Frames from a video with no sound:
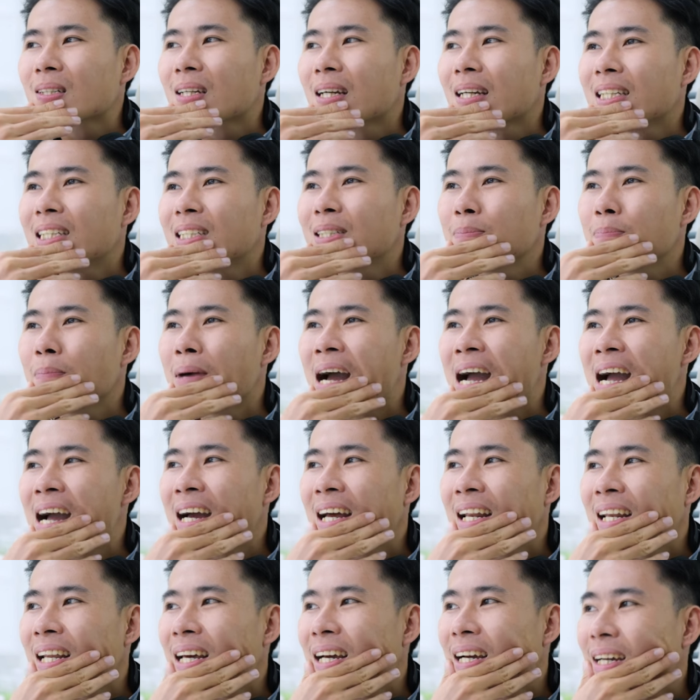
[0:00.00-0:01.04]
cái thứ ba
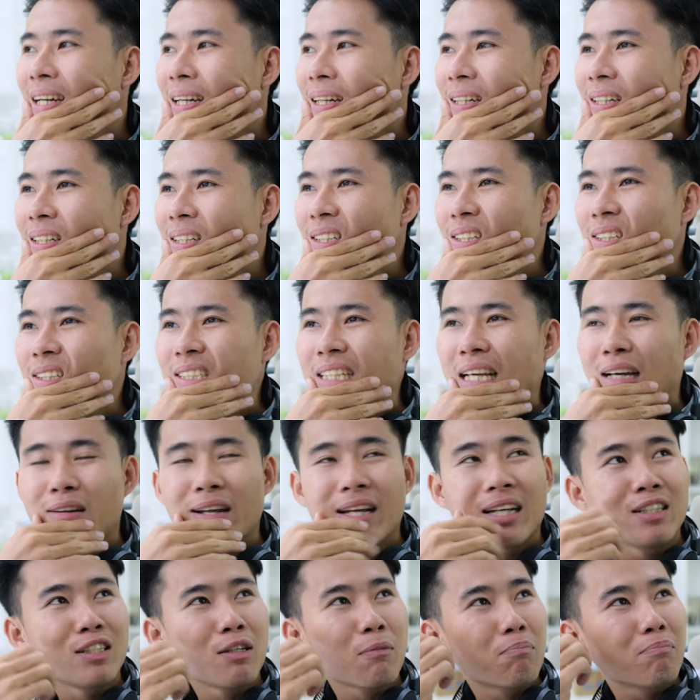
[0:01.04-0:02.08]
là dạo
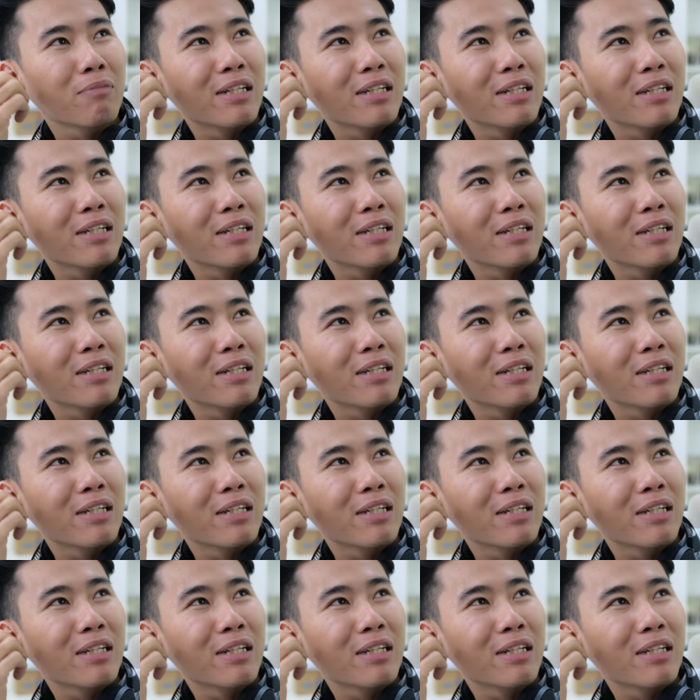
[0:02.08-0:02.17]
này anh chụp